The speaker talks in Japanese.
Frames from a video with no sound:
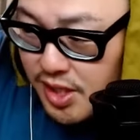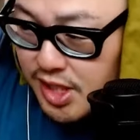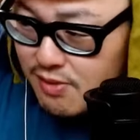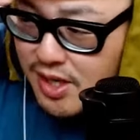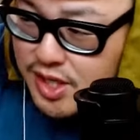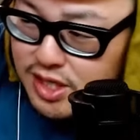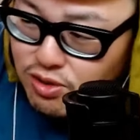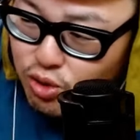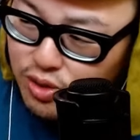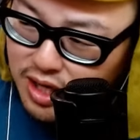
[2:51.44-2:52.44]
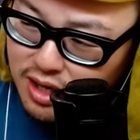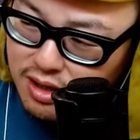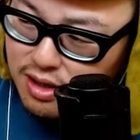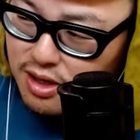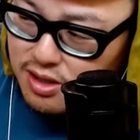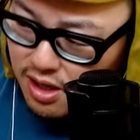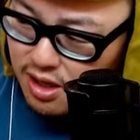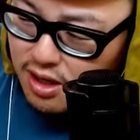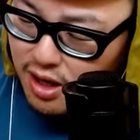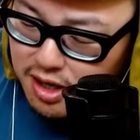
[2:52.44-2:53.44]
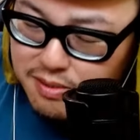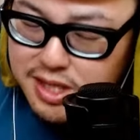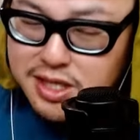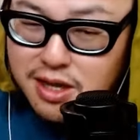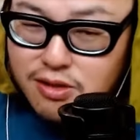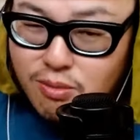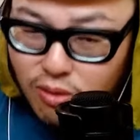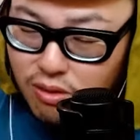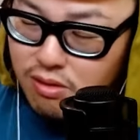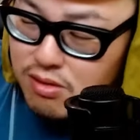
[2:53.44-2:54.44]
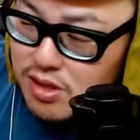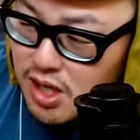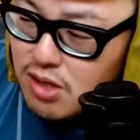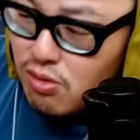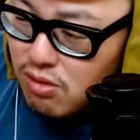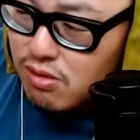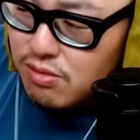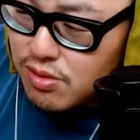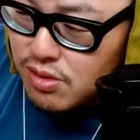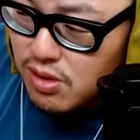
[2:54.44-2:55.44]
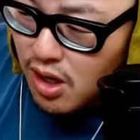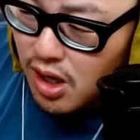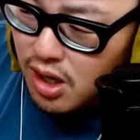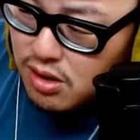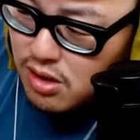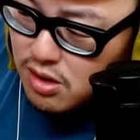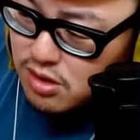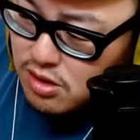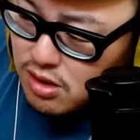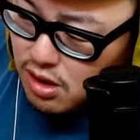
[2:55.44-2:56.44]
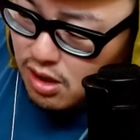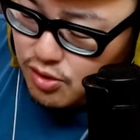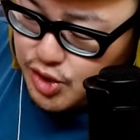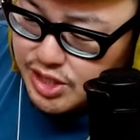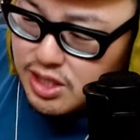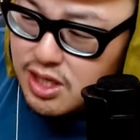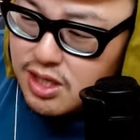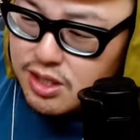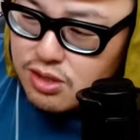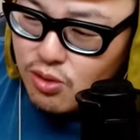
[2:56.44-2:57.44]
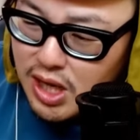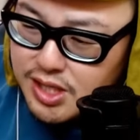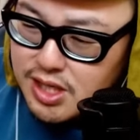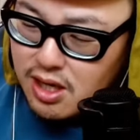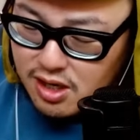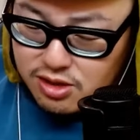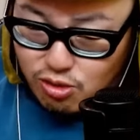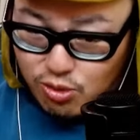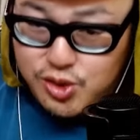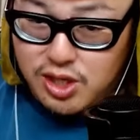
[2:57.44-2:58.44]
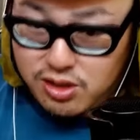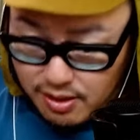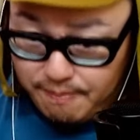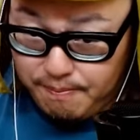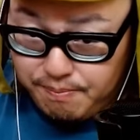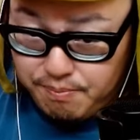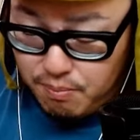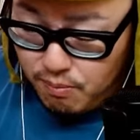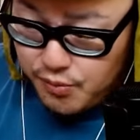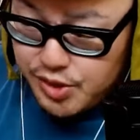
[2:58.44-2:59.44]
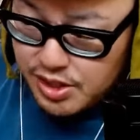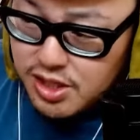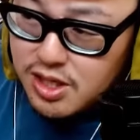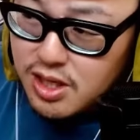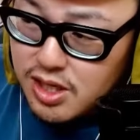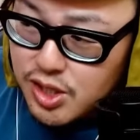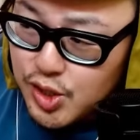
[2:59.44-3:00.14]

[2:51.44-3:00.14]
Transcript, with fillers: 1位は1位の特権。ね、ありますけれども、けど、なんか、あの、シリーズの価値がなって思っちゃって。じゃあ2位で